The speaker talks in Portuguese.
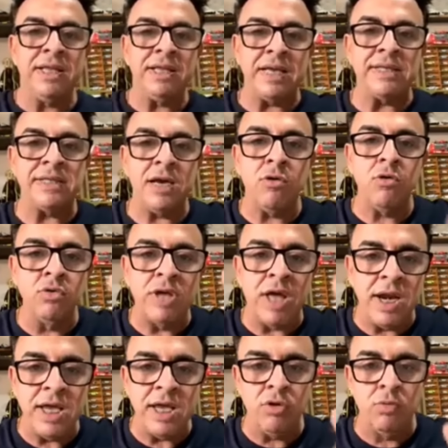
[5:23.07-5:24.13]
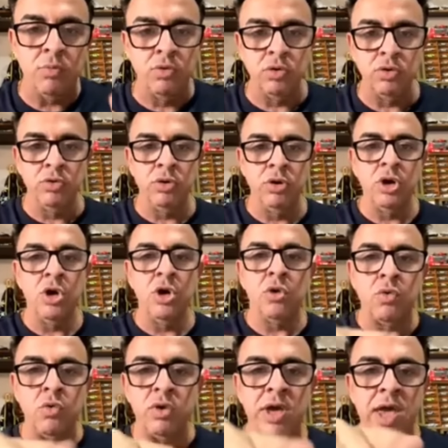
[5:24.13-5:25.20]
na segunda linha no mudo
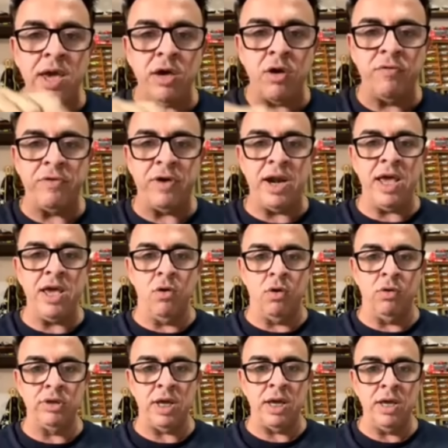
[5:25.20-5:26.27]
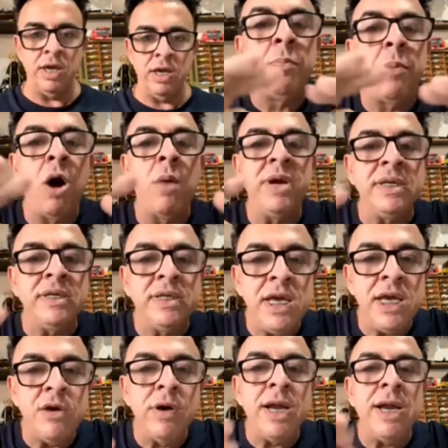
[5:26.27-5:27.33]
com quem que eu falei ontem. O
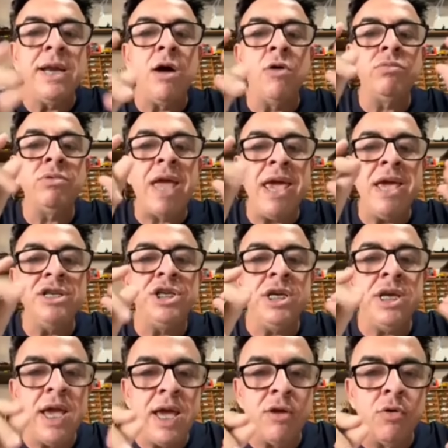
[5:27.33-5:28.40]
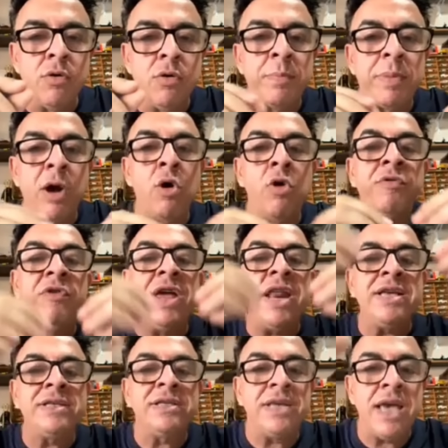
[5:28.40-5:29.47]
pobrezinho, ele não tem dinheiro para
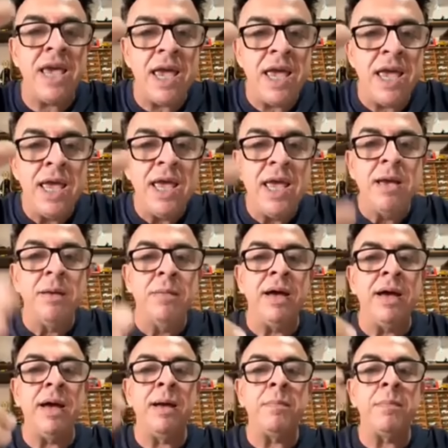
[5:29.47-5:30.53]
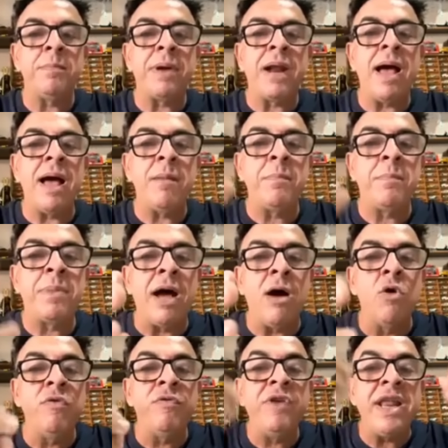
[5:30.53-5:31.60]
oferecer é,
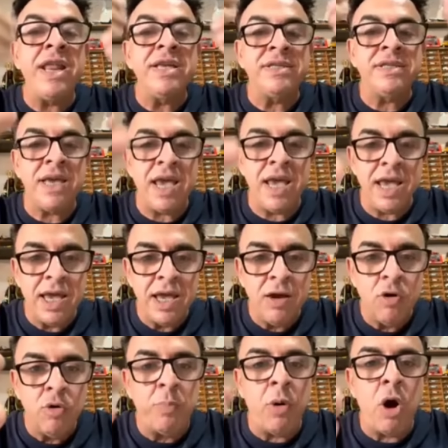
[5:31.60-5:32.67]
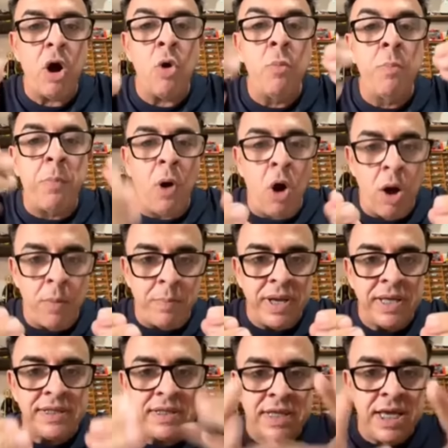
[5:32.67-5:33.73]
para oferecer. O, po, o
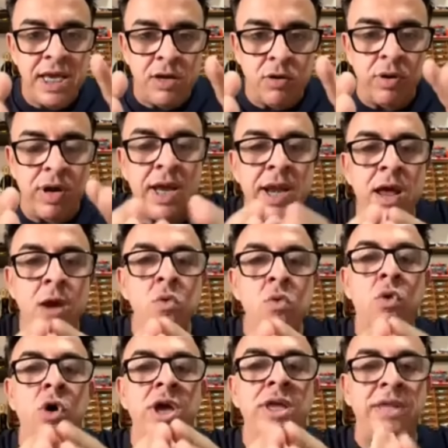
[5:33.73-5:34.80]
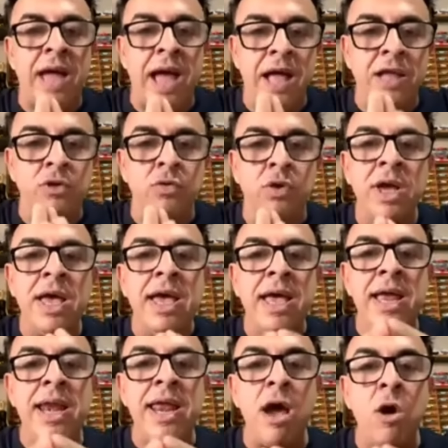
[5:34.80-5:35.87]
pobrezinho, ele é um coitado.
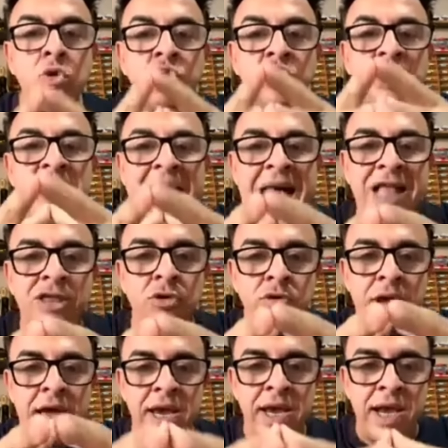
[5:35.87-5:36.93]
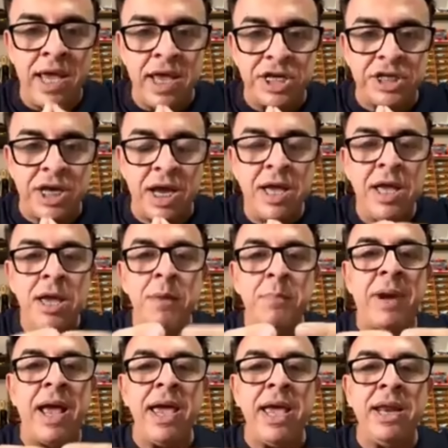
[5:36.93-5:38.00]
Ele é usado na igreja
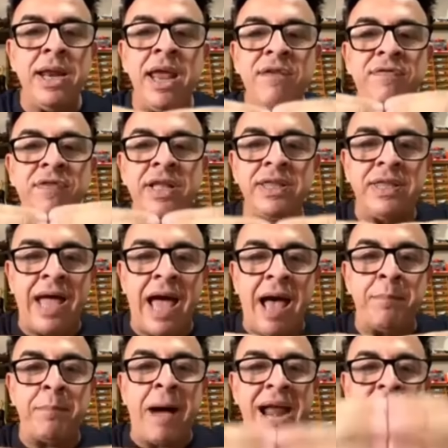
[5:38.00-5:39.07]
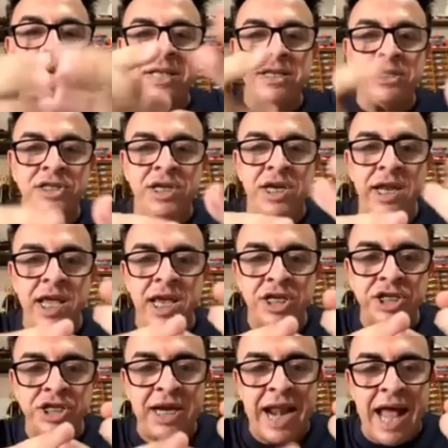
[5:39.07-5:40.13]
para ele levantar paredes de
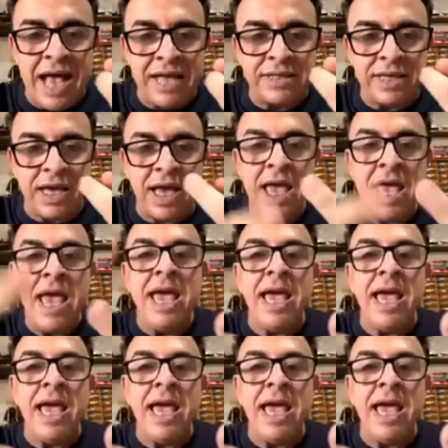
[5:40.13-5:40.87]
igreja de graça.